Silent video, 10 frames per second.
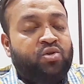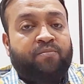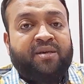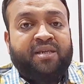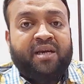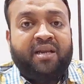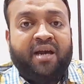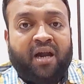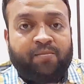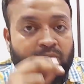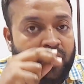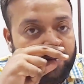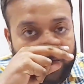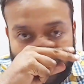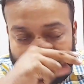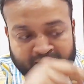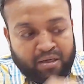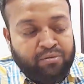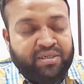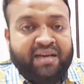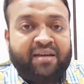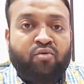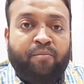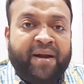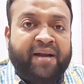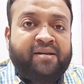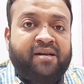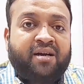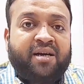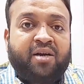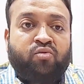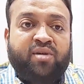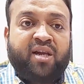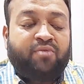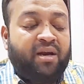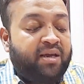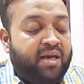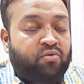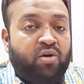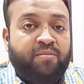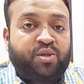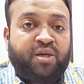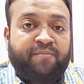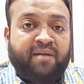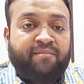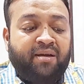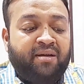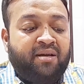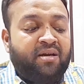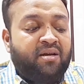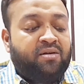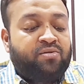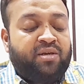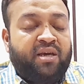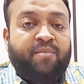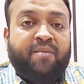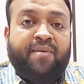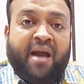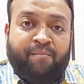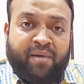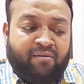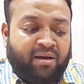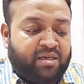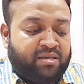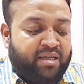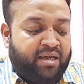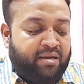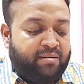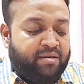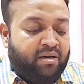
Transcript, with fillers: जो बेसिकली हर प्रोडक्ट में लगाता हूँ ताकि वो बेंड ना करे कुरियर वाले या कोई भी शिपिंग में तो ये भी आप बनवा सकते हैं